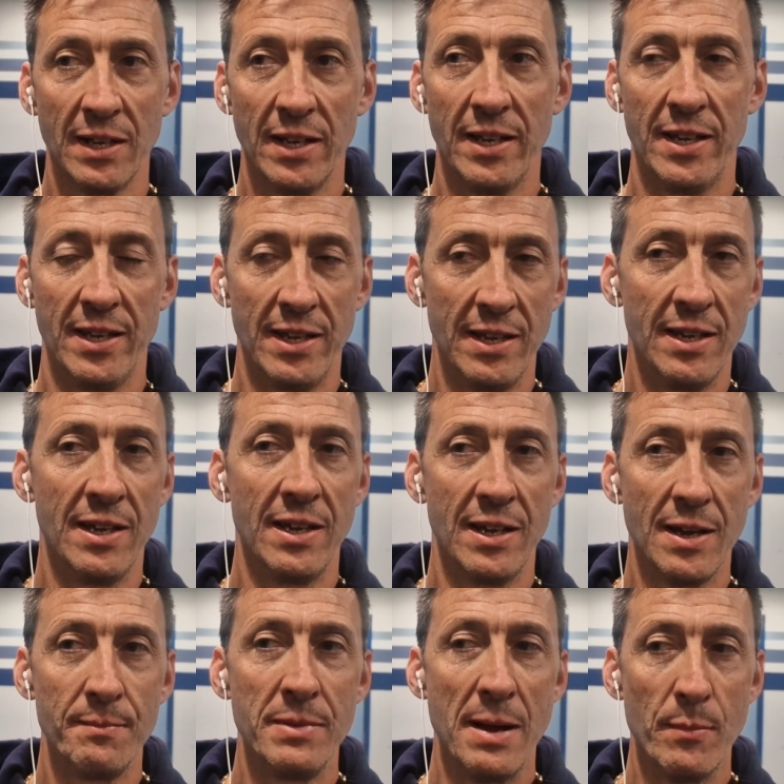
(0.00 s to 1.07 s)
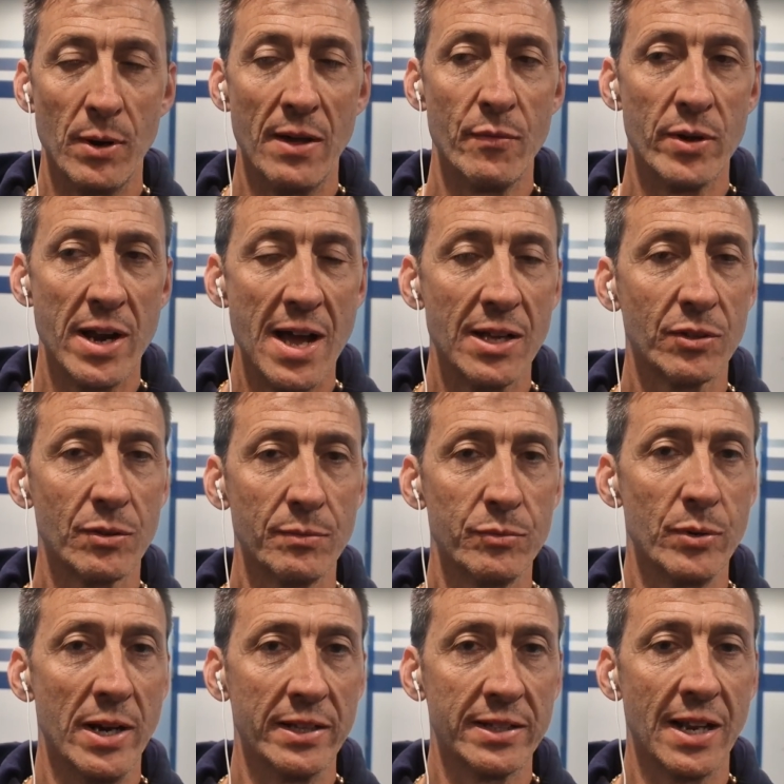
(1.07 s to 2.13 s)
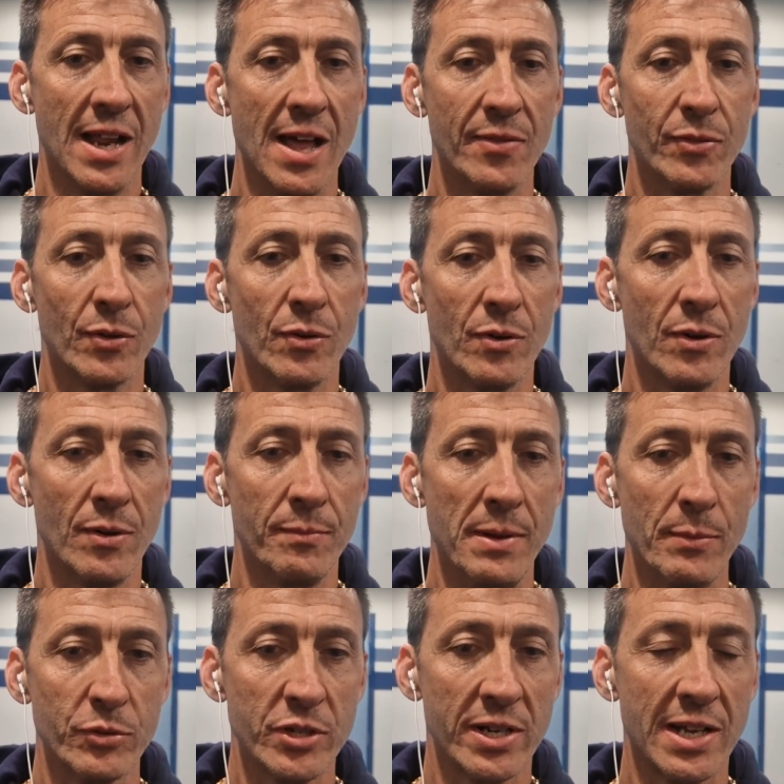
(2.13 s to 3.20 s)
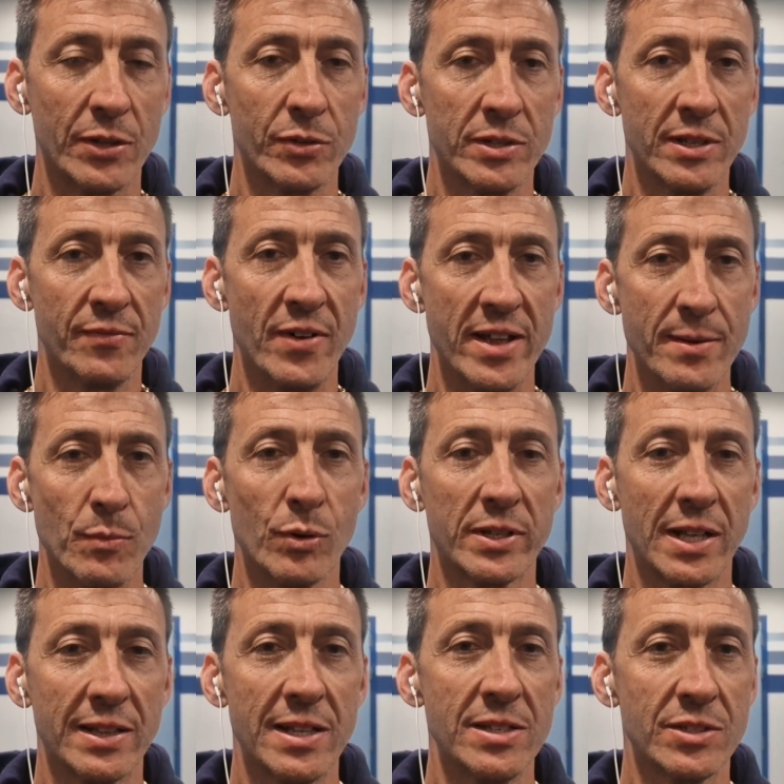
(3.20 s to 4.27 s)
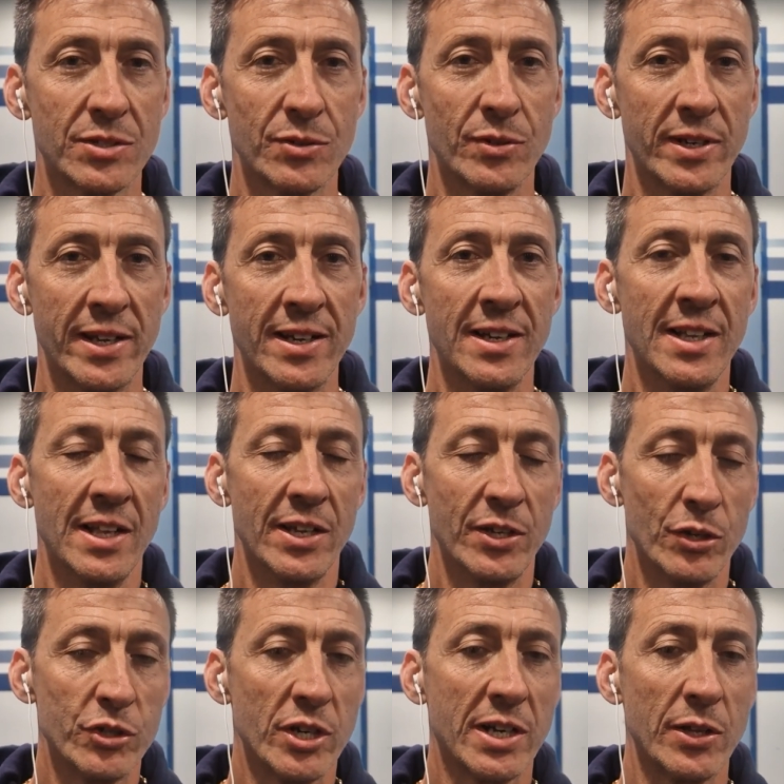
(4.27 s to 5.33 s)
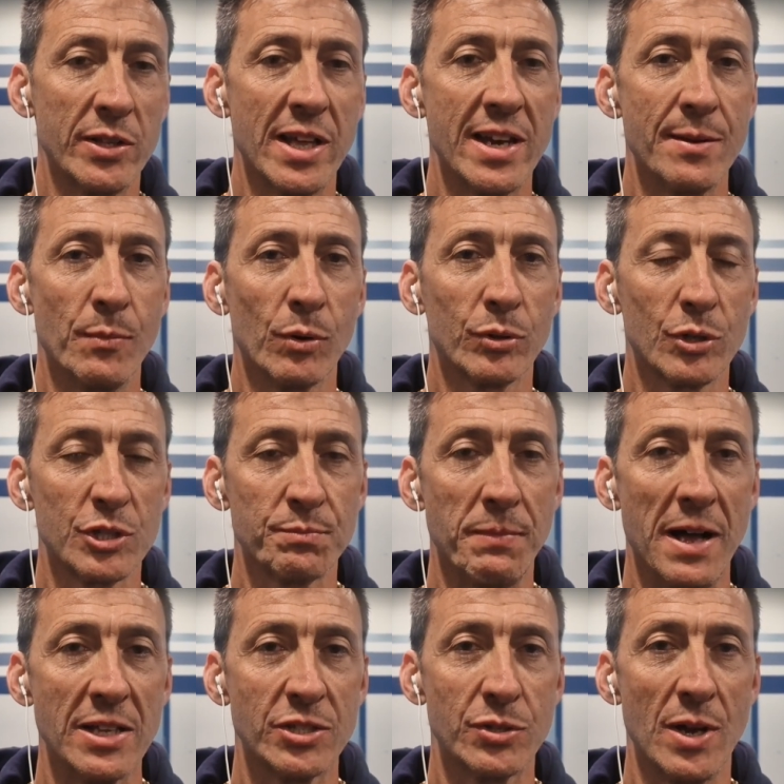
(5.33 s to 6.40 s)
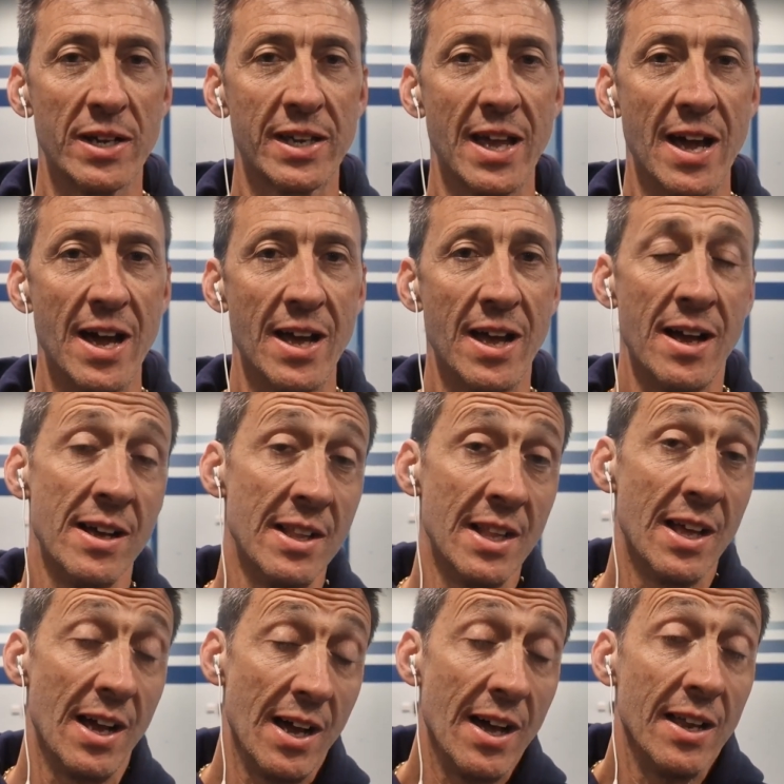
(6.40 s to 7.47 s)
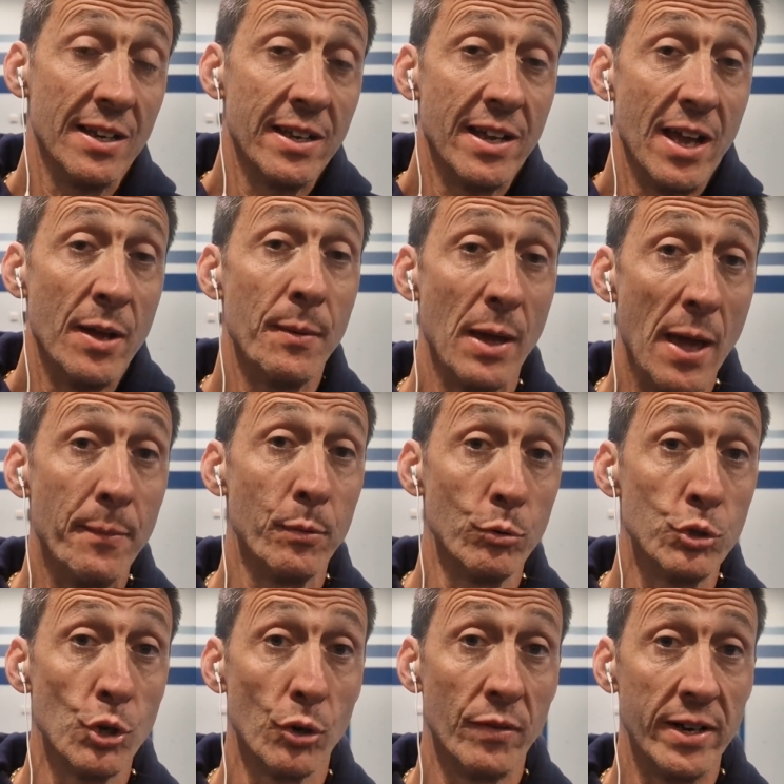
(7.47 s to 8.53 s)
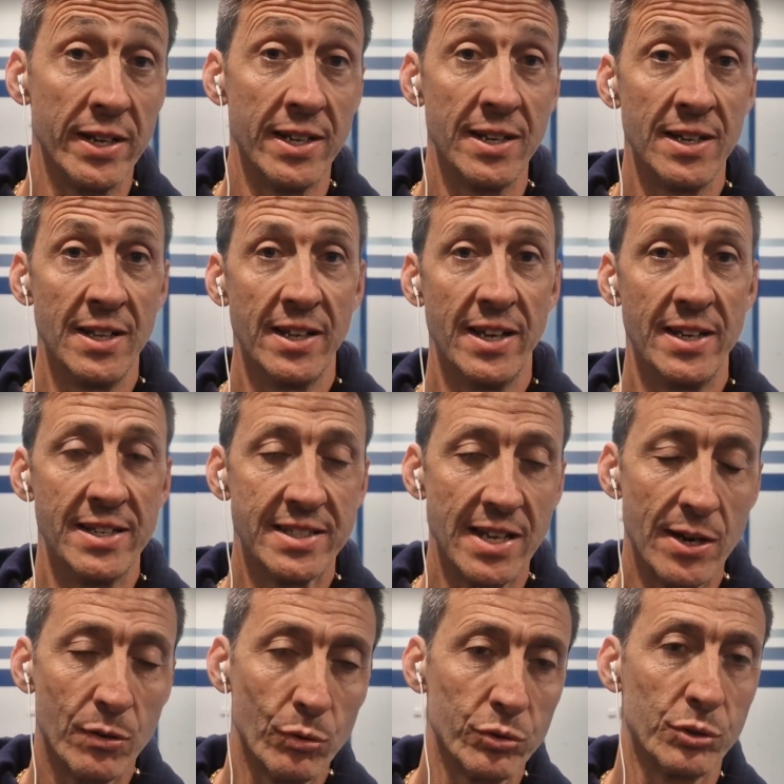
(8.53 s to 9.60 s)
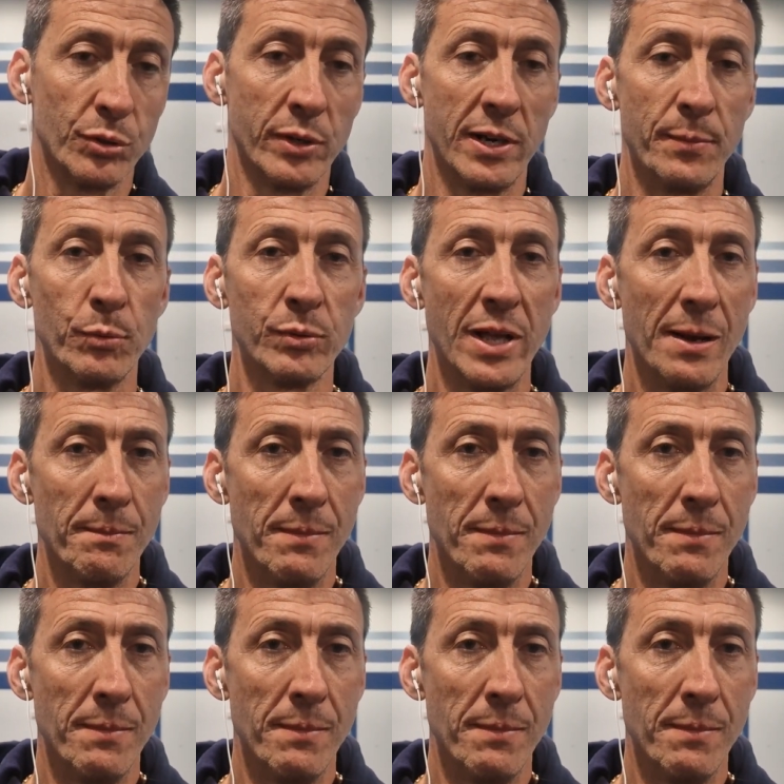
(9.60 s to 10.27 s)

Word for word: E abbiamo lavorato durante l'anno, abbiamo cercato di fare molta attenzione, io ho cercato di dare molto spazio anche a, alle, ai, ai, più giovani, iniziare a costruire più dal